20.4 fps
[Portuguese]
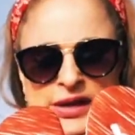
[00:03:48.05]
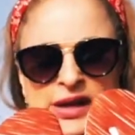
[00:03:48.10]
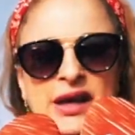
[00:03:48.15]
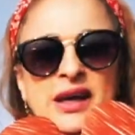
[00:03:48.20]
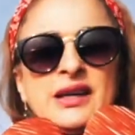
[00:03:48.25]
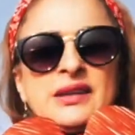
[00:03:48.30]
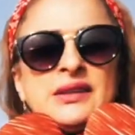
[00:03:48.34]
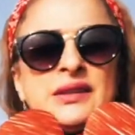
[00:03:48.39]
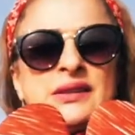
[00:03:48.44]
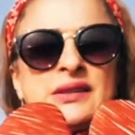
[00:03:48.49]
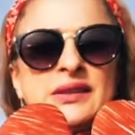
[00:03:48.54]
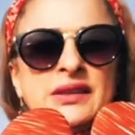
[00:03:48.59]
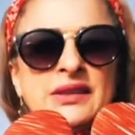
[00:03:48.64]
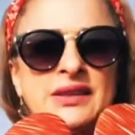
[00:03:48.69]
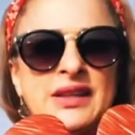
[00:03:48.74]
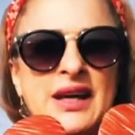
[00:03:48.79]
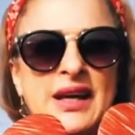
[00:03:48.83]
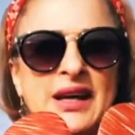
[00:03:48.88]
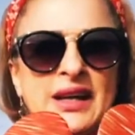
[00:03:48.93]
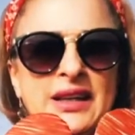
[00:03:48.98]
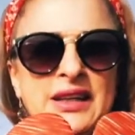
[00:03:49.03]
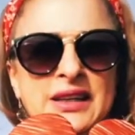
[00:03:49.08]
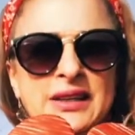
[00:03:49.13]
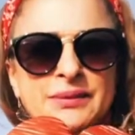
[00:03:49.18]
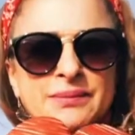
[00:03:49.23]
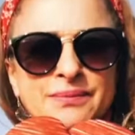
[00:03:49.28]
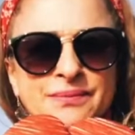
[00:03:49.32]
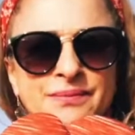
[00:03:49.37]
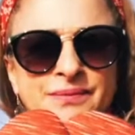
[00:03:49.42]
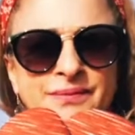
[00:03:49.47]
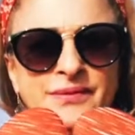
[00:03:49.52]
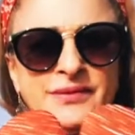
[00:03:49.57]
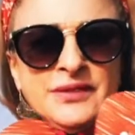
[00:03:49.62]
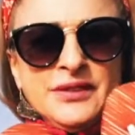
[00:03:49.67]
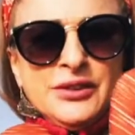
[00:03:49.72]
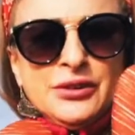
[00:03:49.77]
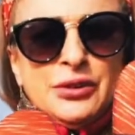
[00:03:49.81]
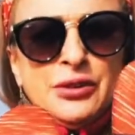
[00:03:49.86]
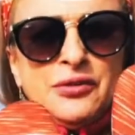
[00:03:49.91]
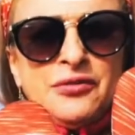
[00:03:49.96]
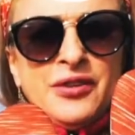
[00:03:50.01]
essa sandália
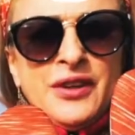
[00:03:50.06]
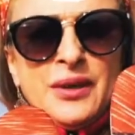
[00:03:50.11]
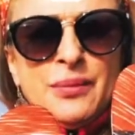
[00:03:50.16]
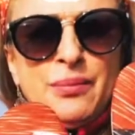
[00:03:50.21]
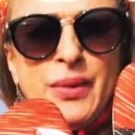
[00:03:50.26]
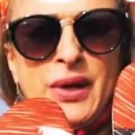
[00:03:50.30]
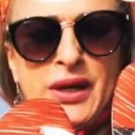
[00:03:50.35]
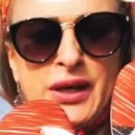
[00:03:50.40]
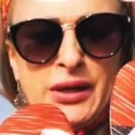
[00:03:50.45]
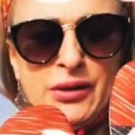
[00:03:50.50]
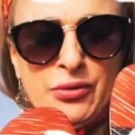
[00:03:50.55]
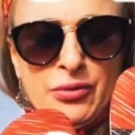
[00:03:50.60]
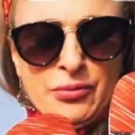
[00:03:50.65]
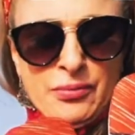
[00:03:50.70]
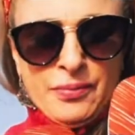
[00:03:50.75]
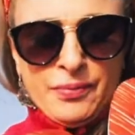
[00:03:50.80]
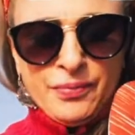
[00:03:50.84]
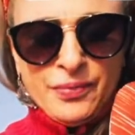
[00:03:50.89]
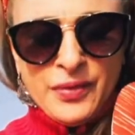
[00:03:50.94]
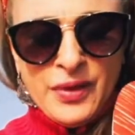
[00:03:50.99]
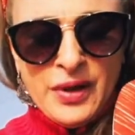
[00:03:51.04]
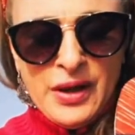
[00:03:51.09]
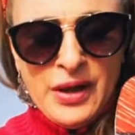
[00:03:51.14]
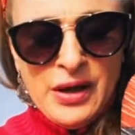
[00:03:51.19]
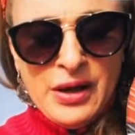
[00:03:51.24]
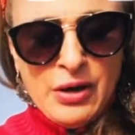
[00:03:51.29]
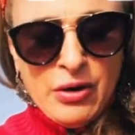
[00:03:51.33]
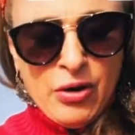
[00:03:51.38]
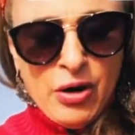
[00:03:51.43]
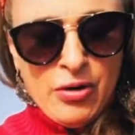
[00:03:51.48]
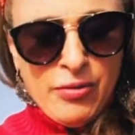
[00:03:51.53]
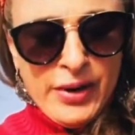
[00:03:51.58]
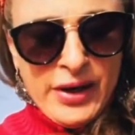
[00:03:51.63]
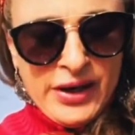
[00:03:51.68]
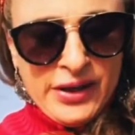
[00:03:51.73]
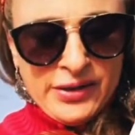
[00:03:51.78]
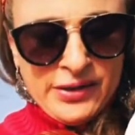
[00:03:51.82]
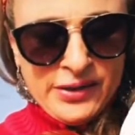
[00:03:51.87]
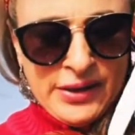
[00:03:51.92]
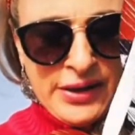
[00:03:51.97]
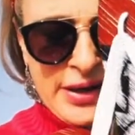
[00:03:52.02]
do Flamengo com
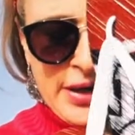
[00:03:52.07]
essa